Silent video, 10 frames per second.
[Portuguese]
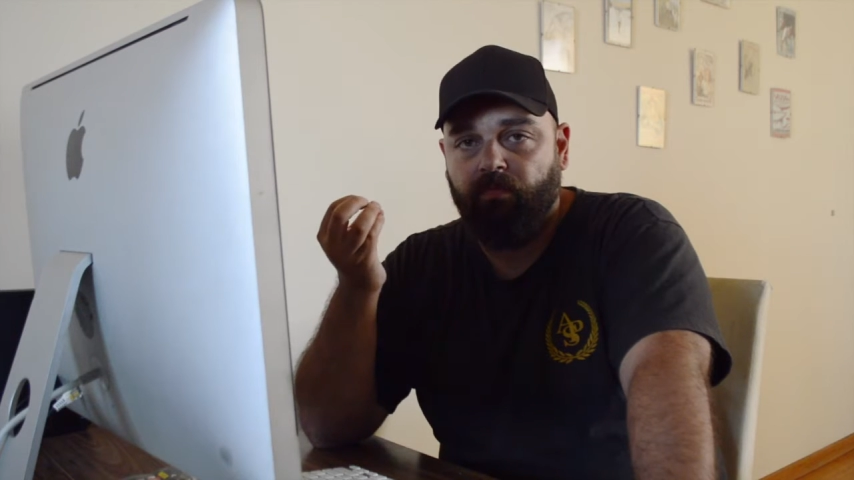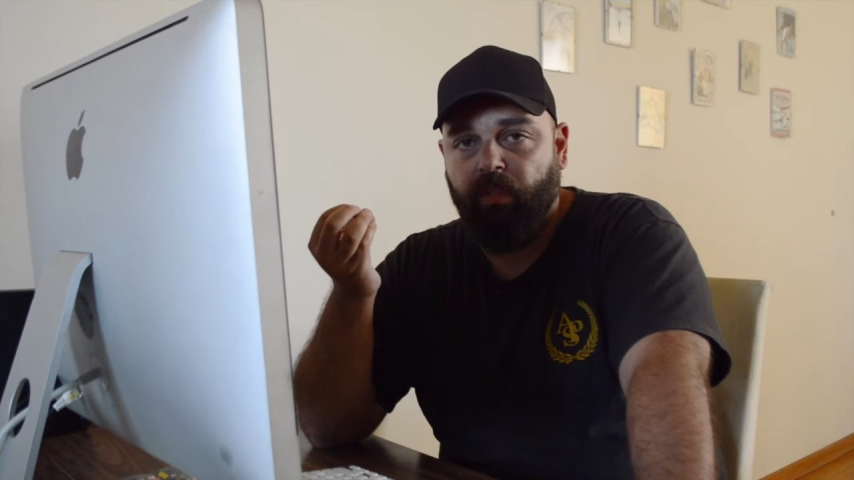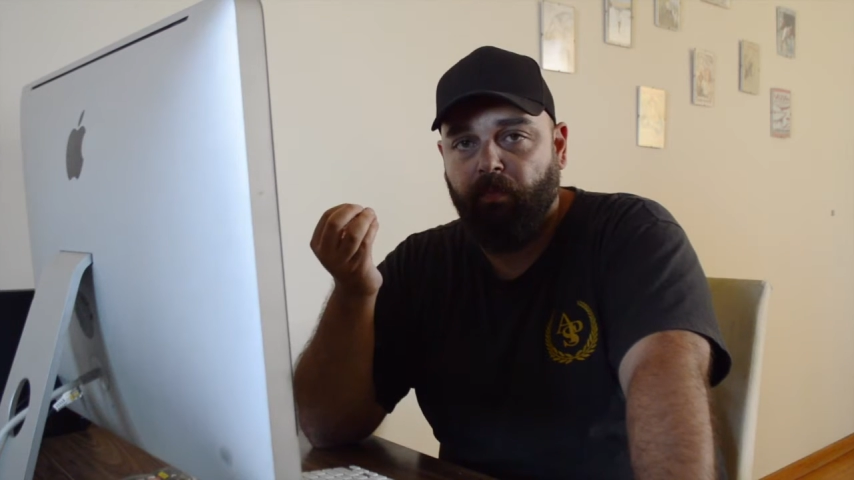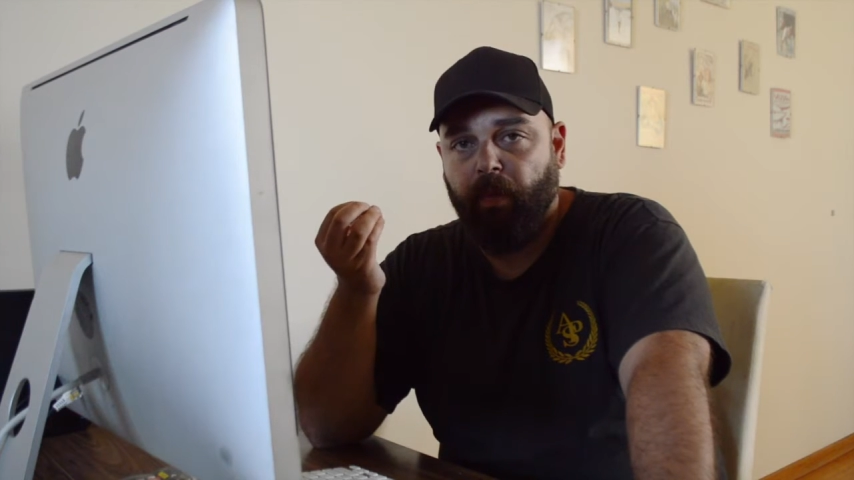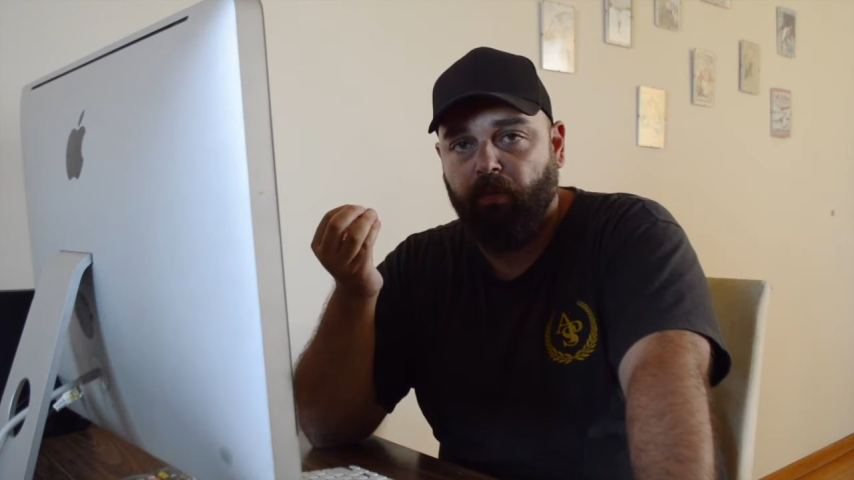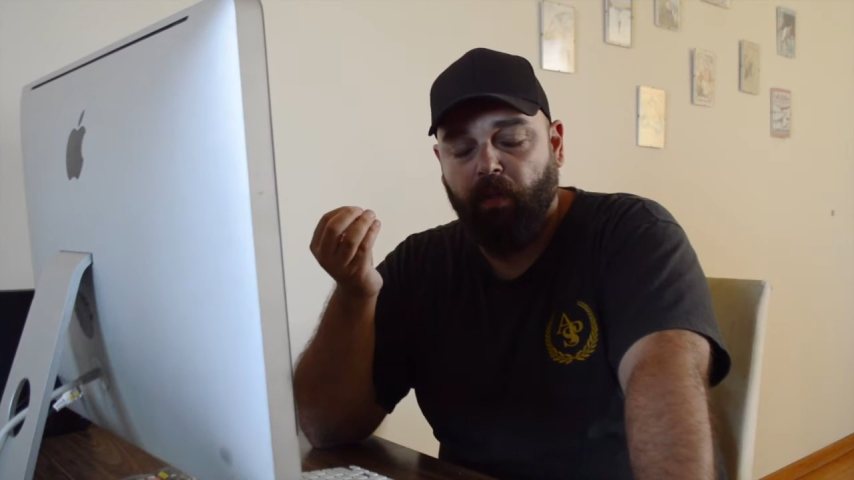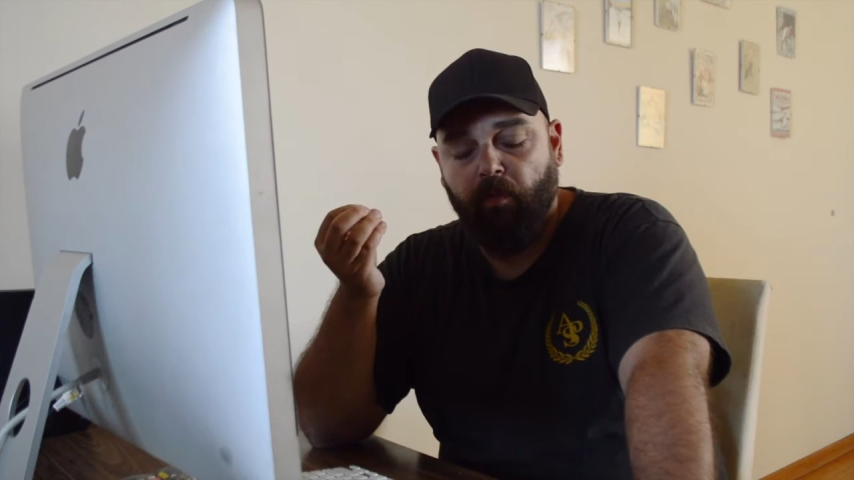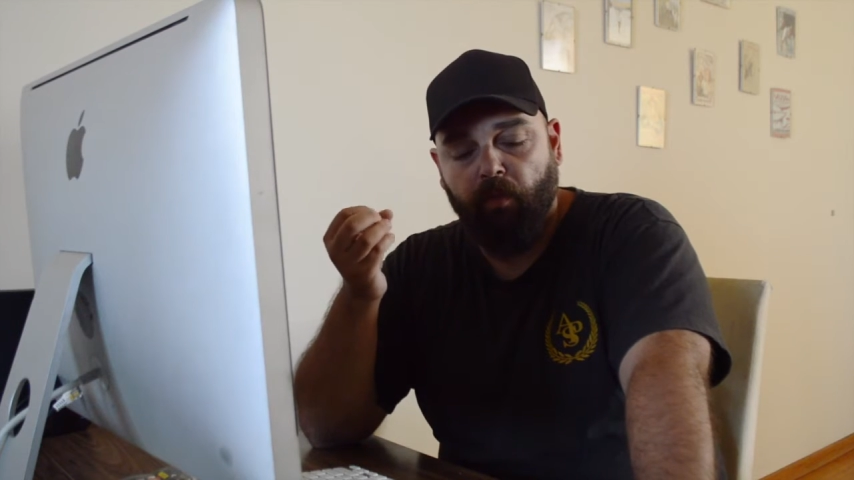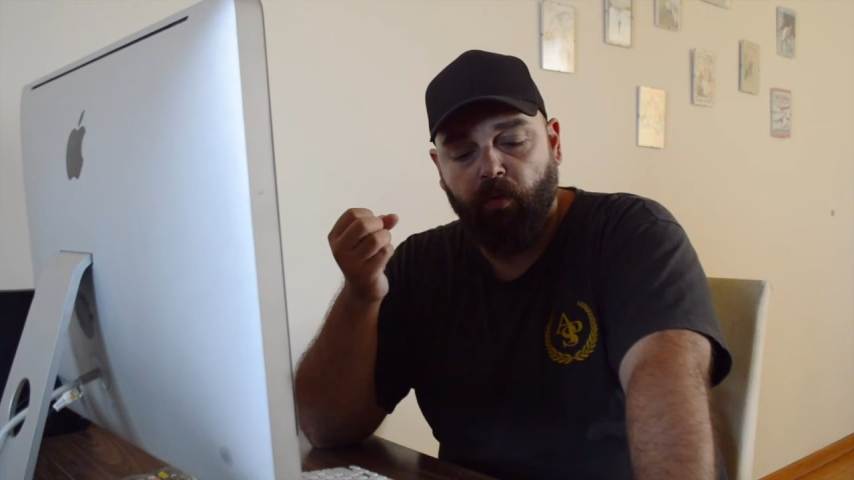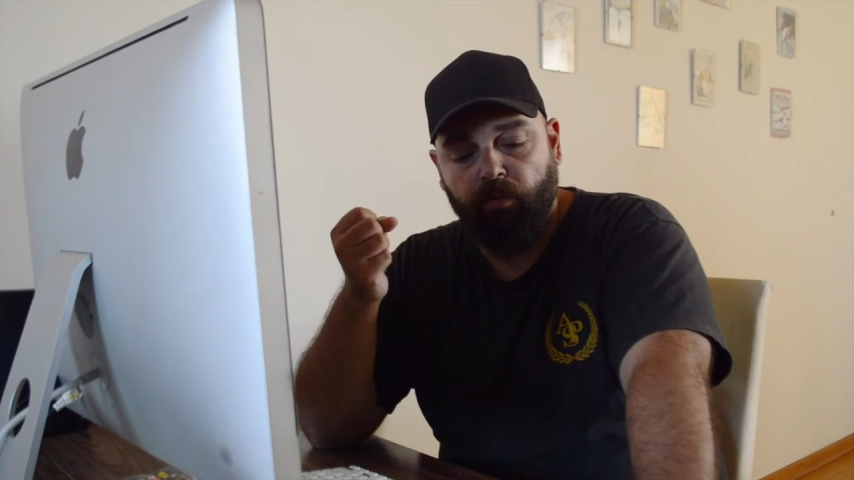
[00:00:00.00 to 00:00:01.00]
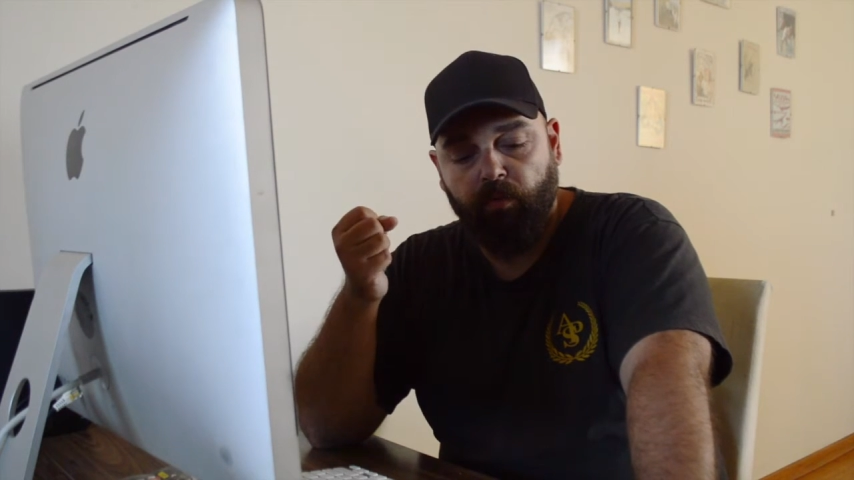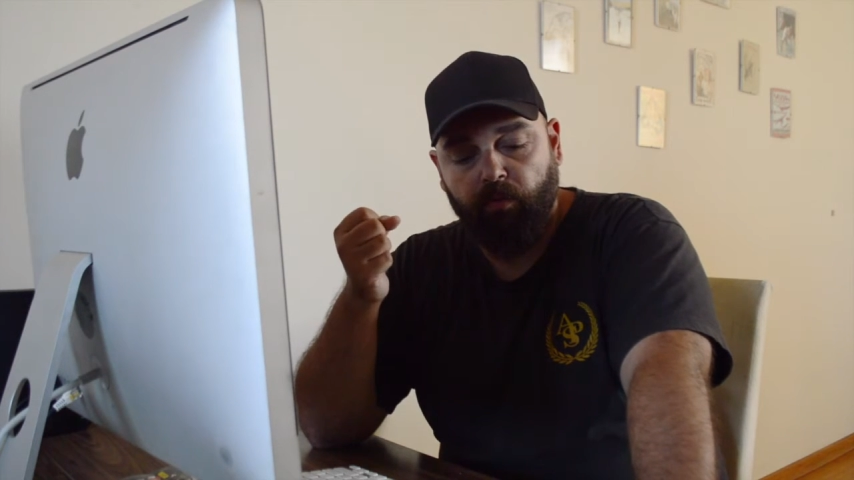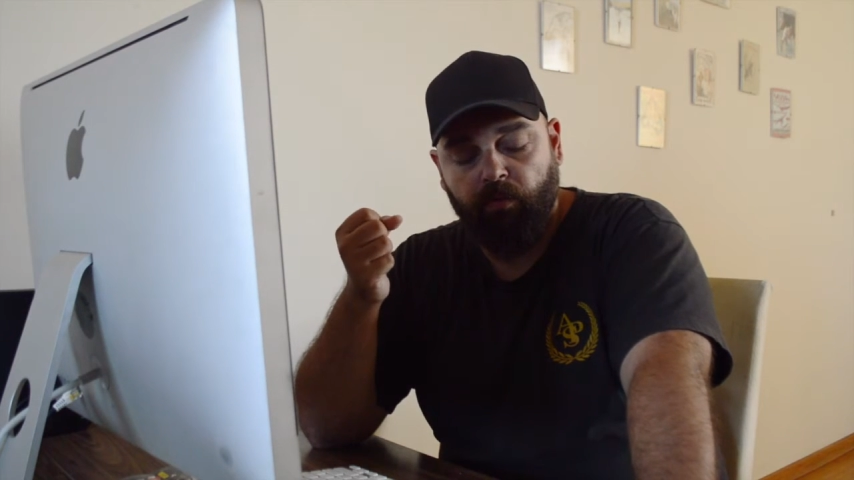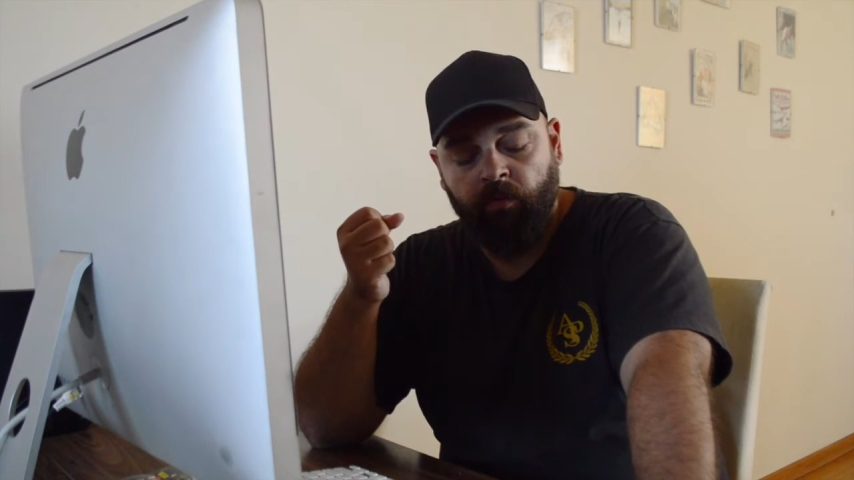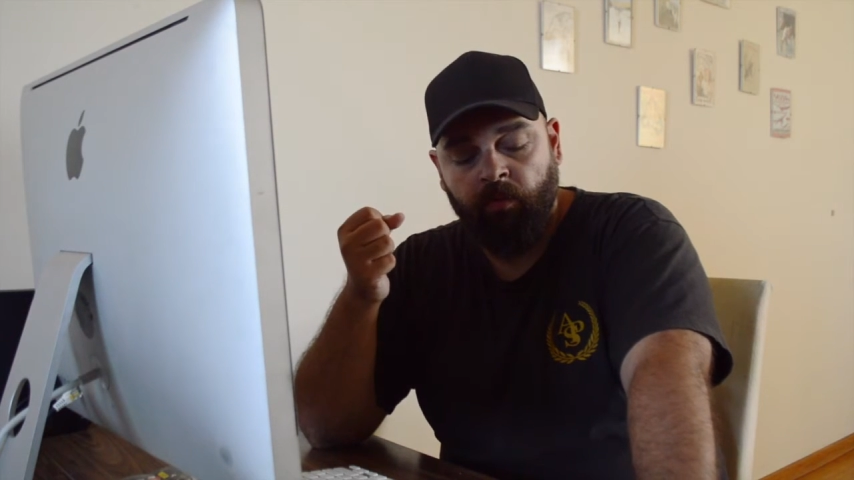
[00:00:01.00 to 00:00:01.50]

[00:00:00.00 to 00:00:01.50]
desempenho tão bom do,